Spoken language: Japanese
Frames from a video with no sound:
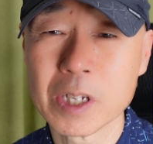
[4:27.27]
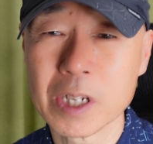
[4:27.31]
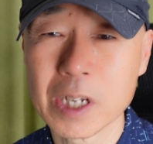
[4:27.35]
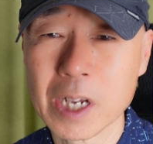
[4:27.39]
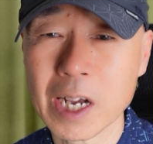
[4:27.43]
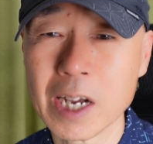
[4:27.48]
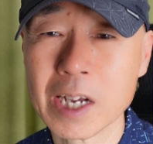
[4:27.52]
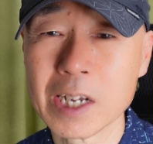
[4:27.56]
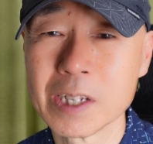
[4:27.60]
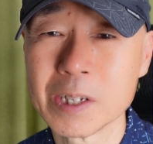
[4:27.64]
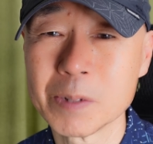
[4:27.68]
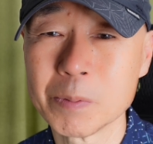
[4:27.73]
以
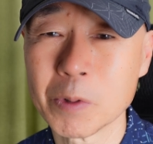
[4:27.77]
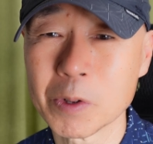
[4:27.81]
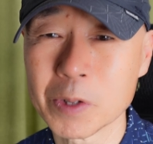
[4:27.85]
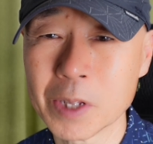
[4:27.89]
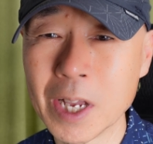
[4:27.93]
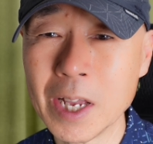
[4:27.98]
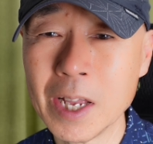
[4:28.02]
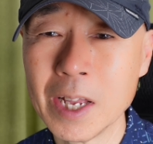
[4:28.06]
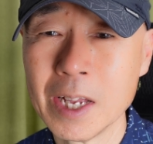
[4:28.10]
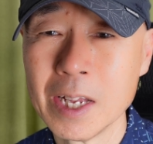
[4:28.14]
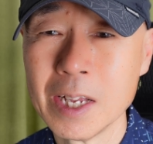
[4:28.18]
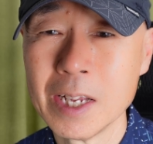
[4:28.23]
外にも
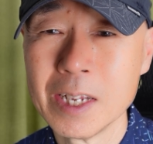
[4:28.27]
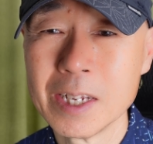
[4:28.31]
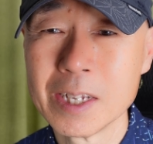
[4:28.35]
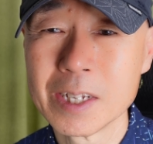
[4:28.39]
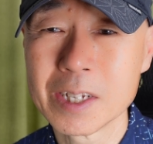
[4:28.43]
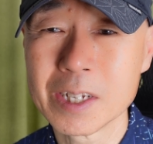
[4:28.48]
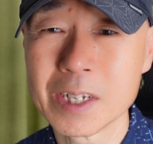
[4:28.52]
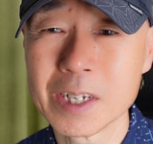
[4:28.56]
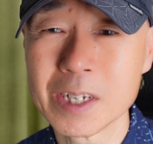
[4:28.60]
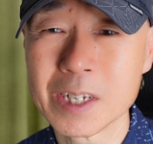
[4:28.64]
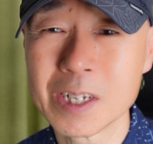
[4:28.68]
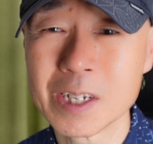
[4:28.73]
ね、
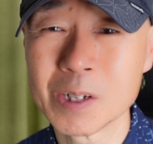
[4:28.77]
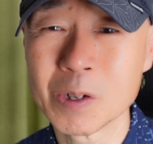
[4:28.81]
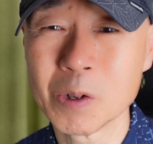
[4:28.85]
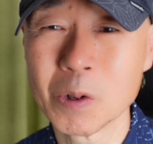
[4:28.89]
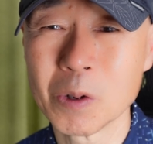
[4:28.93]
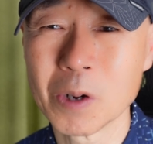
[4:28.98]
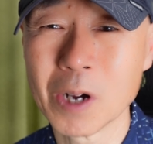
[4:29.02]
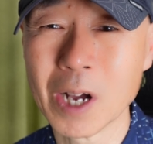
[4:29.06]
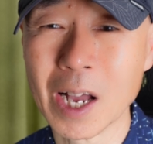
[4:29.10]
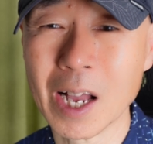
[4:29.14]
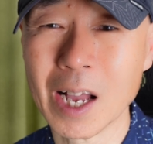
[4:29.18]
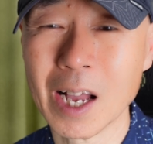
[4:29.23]
新機
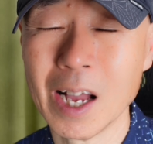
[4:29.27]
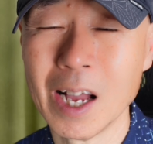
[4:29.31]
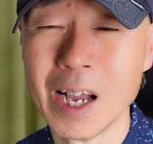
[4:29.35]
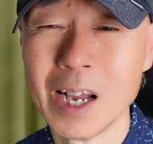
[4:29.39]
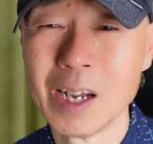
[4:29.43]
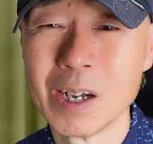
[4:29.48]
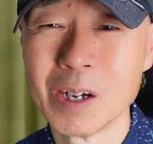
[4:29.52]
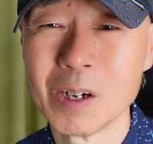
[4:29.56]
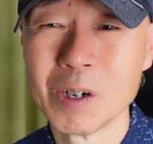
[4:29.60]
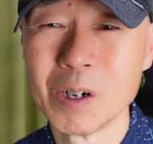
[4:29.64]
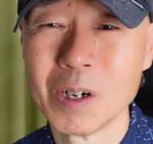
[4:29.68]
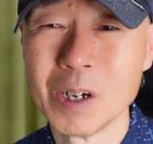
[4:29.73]
能が
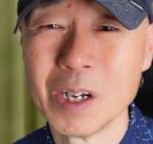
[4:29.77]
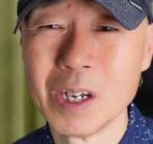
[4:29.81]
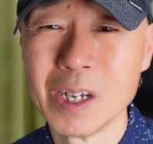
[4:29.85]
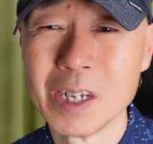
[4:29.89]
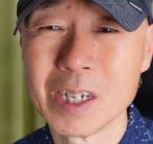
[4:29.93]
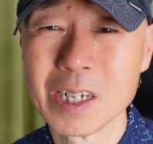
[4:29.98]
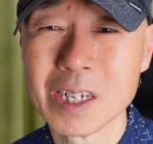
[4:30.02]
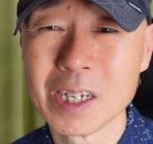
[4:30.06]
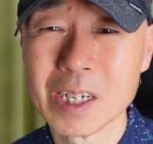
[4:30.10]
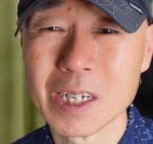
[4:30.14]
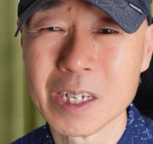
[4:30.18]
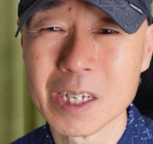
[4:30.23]

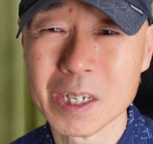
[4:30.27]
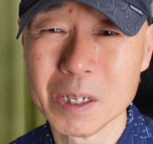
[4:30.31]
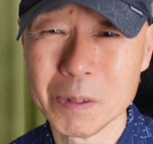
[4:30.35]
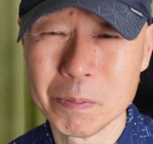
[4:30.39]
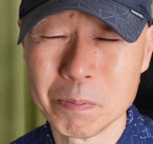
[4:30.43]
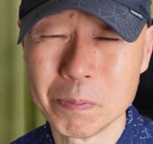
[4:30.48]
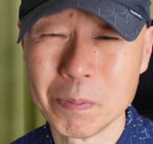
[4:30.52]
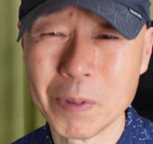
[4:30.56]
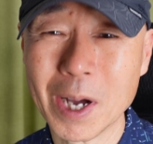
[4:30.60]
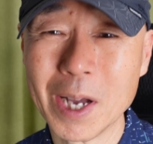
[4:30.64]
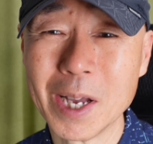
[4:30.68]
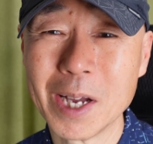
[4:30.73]
いっ
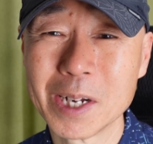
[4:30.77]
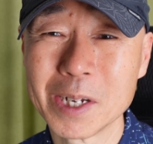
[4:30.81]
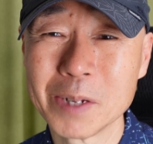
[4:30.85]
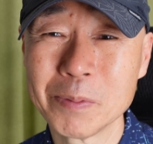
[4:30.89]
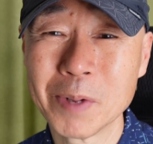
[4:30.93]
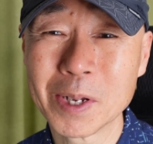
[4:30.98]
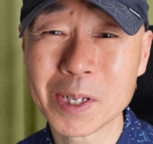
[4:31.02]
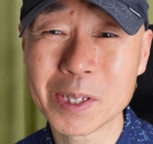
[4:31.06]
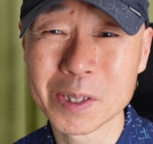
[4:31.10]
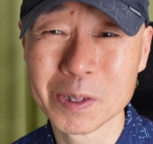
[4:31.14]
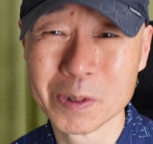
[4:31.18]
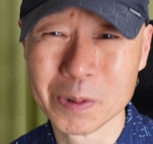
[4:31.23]
ぱいあり
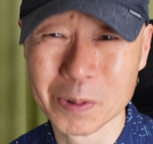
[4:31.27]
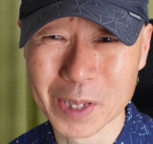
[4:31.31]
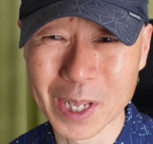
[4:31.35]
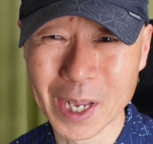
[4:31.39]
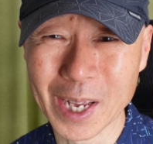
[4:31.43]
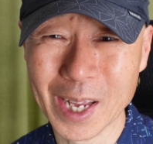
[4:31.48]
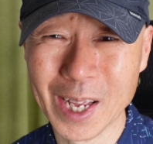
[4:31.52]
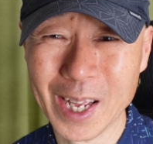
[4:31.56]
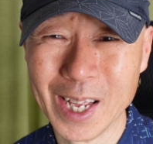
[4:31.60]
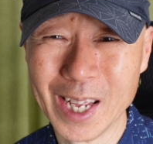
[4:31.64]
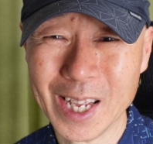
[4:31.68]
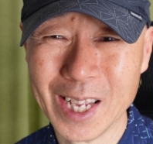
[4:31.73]
ますの
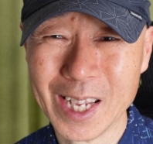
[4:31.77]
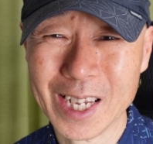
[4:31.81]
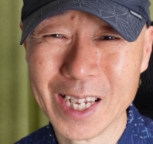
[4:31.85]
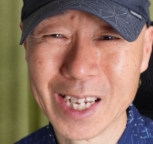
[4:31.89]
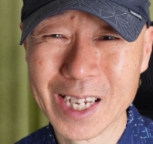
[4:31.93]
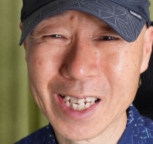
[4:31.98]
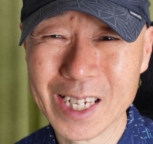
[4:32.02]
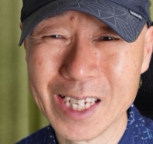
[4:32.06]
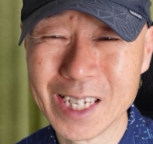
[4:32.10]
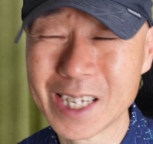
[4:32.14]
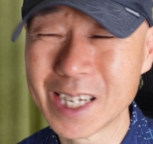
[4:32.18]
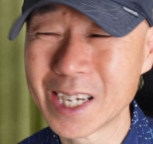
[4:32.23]
で、
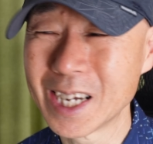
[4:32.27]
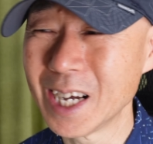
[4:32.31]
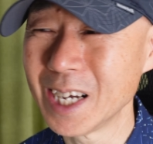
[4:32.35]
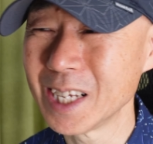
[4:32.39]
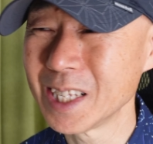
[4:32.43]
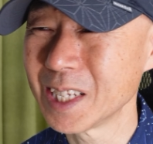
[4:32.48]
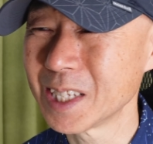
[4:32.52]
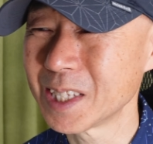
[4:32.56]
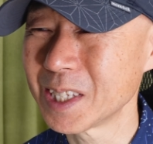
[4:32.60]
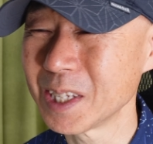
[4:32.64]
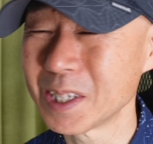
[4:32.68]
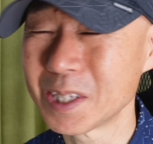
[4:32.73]
いっかい
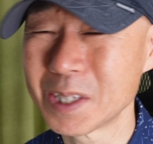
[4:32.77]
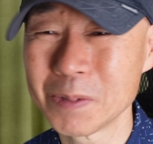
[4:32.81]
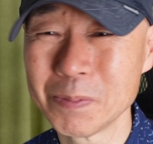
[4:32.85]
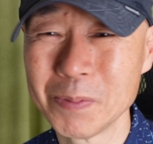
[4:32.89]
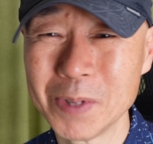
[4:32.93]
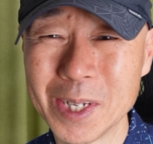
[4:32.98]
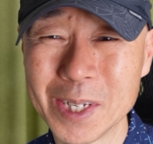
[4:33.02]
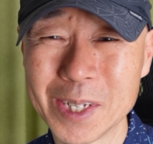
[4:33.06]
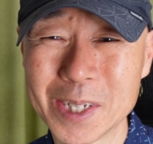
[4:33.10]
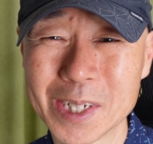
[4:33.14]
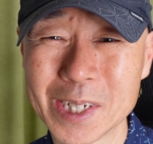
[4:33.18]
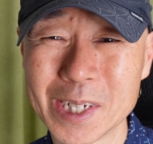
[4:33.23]
で説
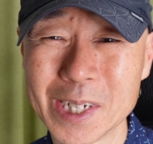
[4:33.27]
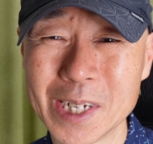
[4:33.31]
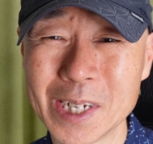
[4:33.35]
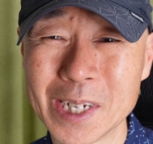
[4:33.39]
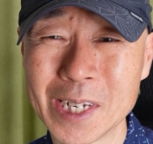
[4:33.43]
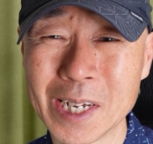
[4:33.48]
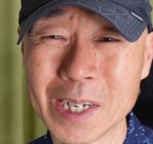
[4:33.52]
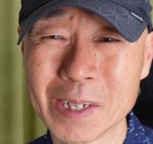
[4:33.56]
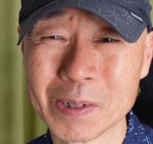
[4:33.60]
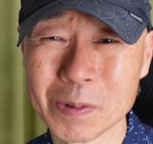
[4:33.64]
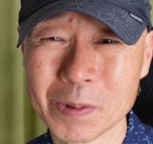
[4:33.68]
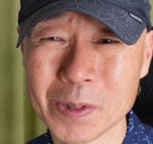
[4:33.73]
明しきれ
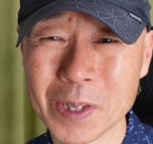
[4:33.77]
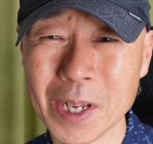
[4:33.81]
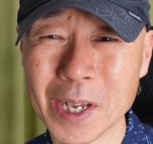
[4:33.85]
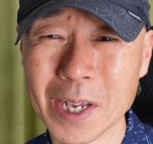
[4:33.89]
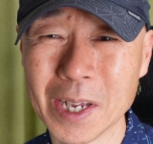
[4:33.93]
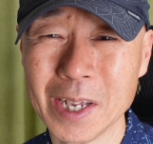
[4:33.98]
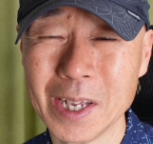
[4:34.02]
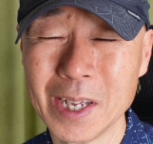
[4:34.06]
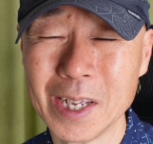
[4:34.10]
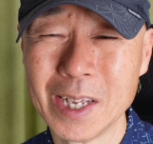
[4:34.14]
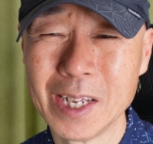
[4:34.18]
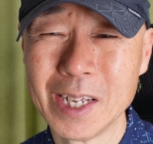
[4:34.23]
ないの
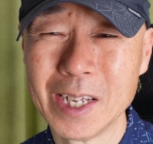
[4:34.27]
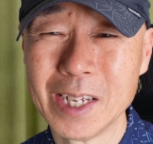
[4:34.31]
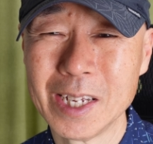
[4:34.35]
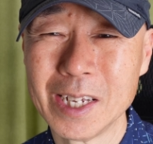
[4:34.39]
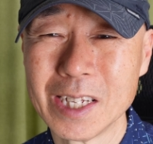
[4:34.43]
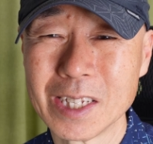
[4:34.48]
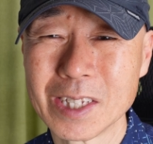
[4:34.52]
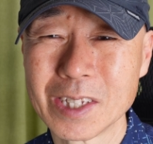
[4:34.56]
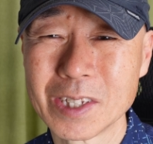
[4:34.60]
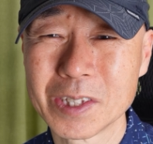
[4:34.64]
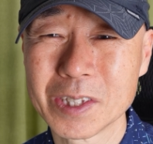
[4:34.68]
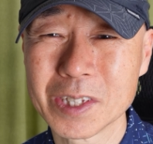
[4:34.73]
で、
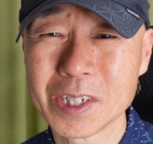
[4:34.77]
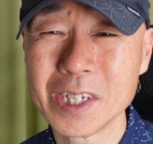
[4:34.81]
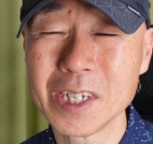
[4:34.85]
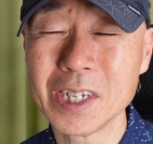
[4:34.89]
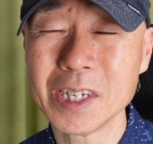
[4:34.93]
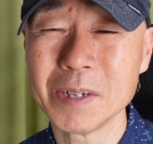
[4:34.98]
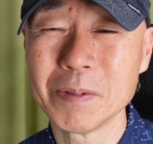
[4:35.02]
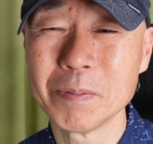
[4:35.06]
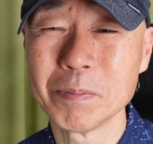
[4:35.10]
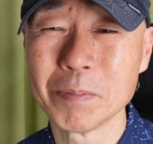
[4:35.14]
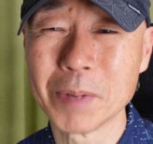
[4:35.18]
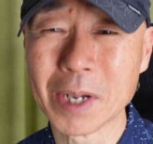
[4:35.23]

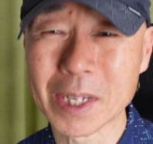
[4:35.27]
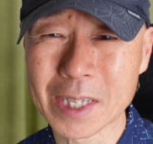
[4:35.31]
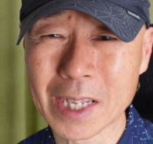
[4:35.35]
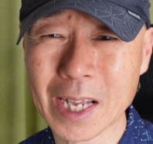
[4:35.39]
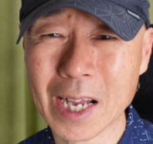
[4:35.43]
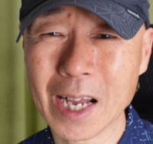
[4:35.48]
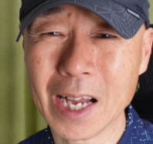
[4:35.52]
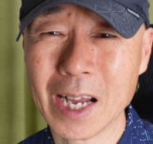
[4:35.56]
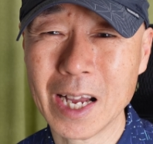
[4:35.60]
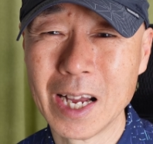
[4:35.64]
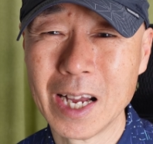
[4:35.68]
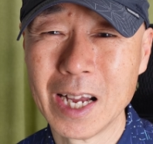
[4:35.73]
次ま
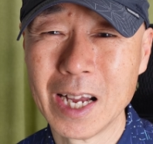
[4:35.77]
た